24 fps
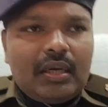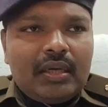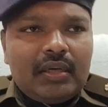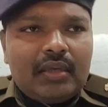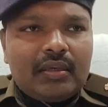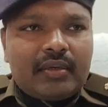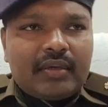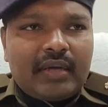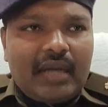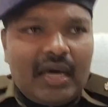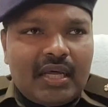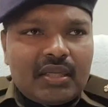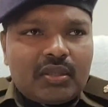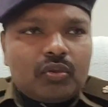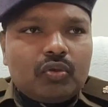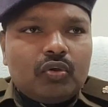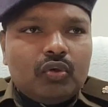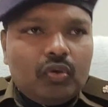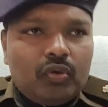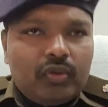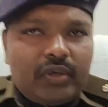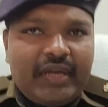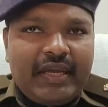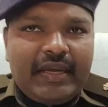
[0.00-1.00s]
कल
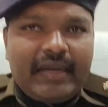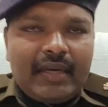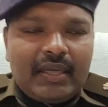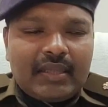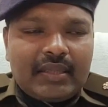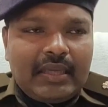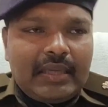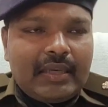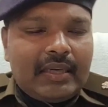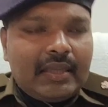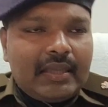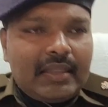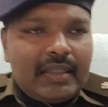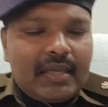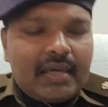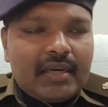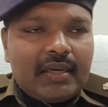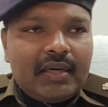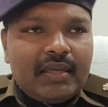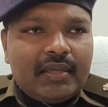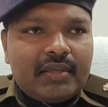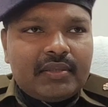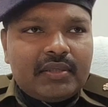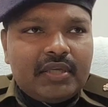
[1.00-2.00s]
रात को टेंगड़ा थाना
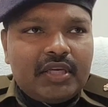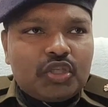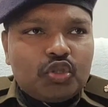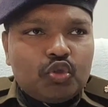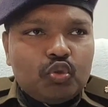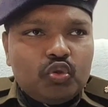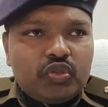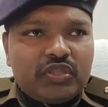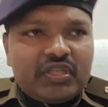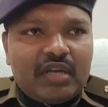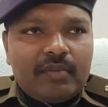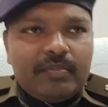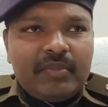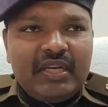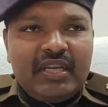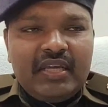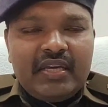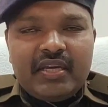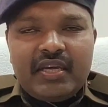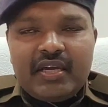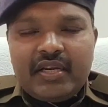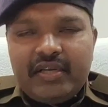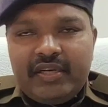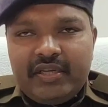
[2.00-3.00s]
अंतर्गत एक सूचना
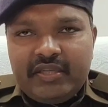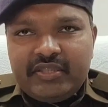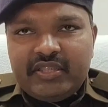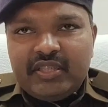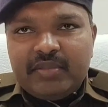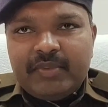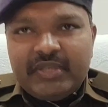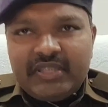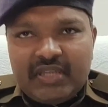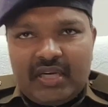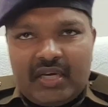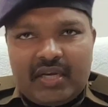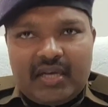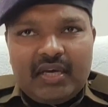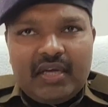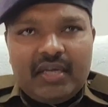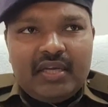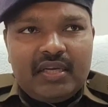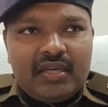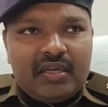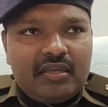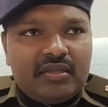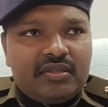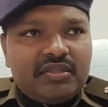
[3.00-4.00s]
मिली कि एक डीजे बजा
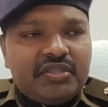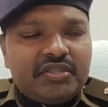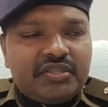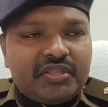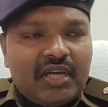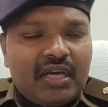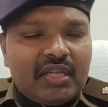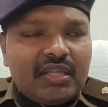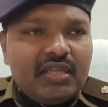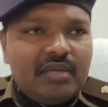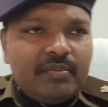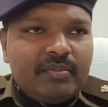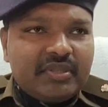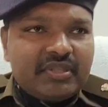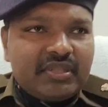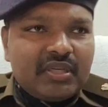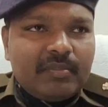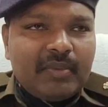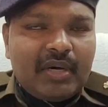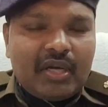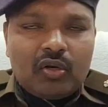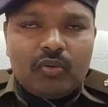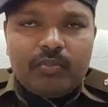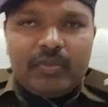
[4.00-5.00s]
रहा है किसी शादी में
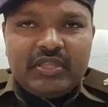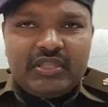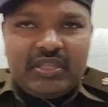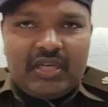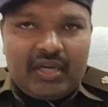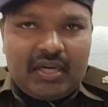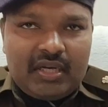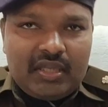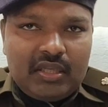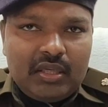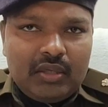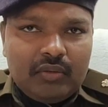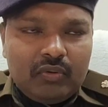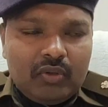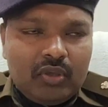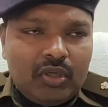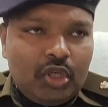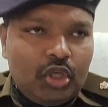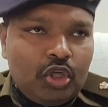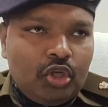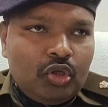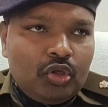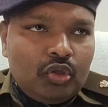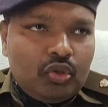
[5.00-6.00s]
समारोह में जा रहा था
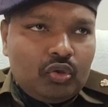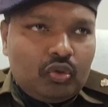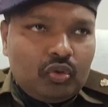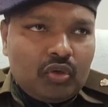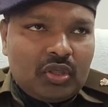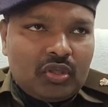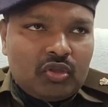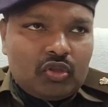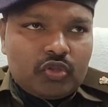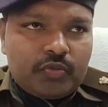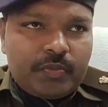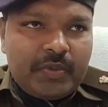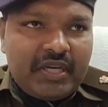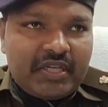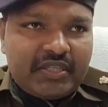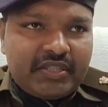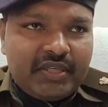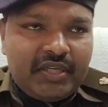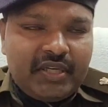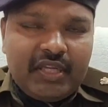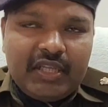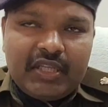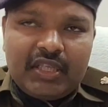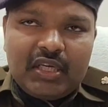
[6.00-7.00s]
वो तुरंत उस पर
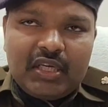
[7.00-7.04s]
एक्शन